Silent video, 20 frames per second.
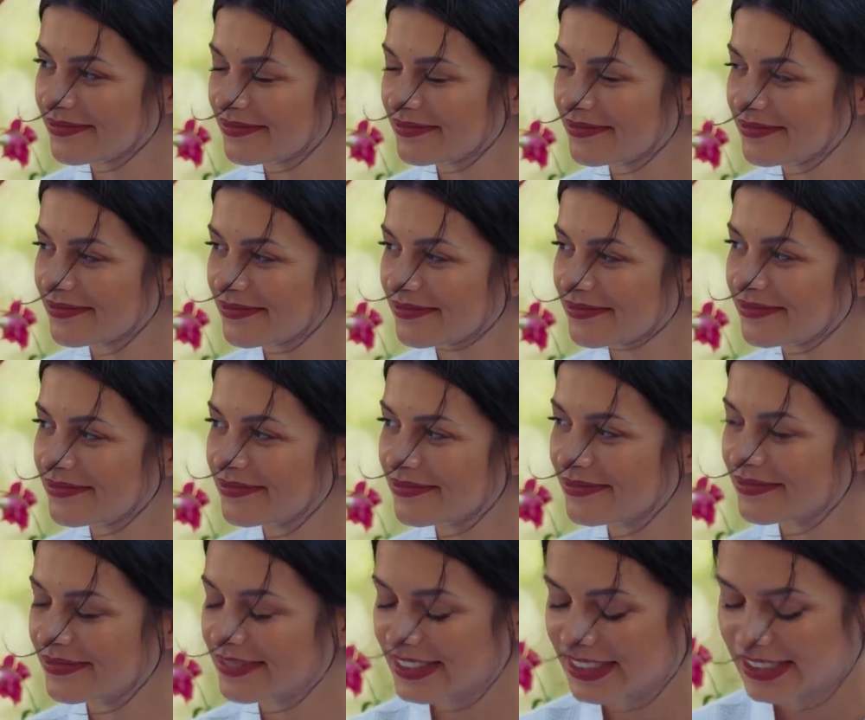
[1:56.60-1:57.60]
ich habe auch sehr
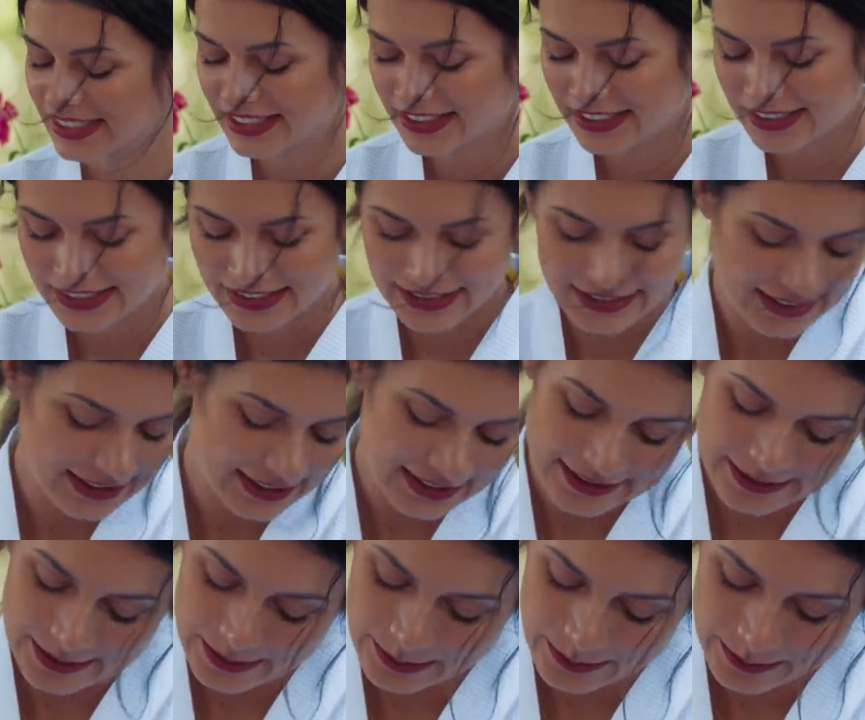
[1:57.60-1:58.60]
viel Zeit bei meinen Großeltern
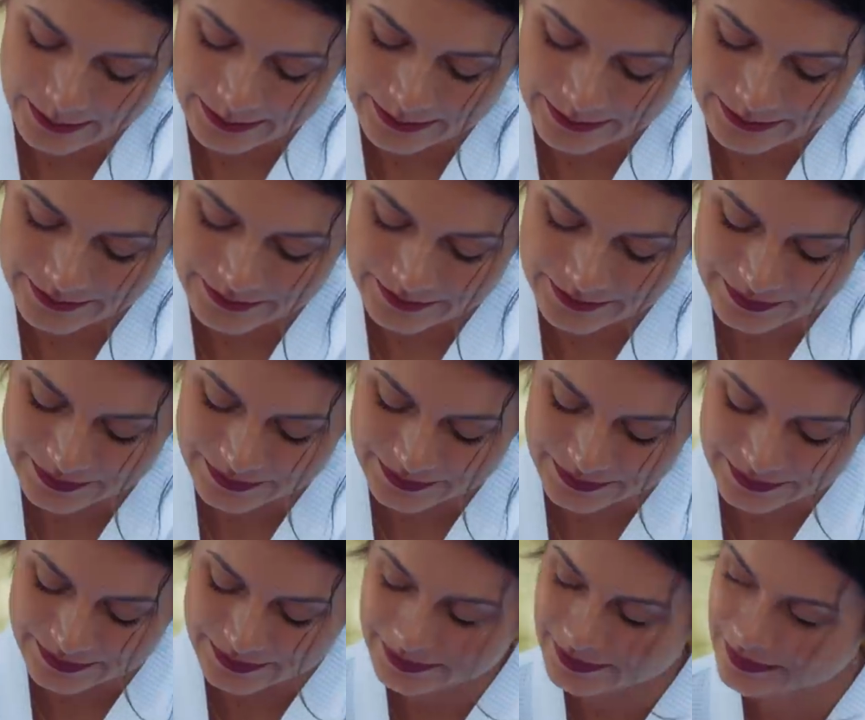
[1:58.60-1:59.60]
verbracht. So.
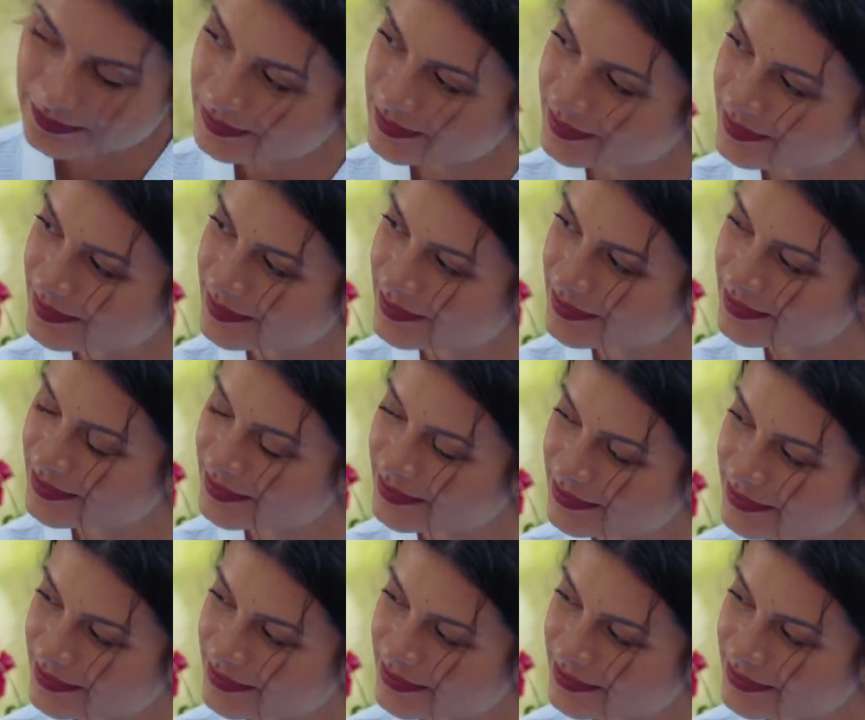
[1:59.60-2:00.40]
Und mein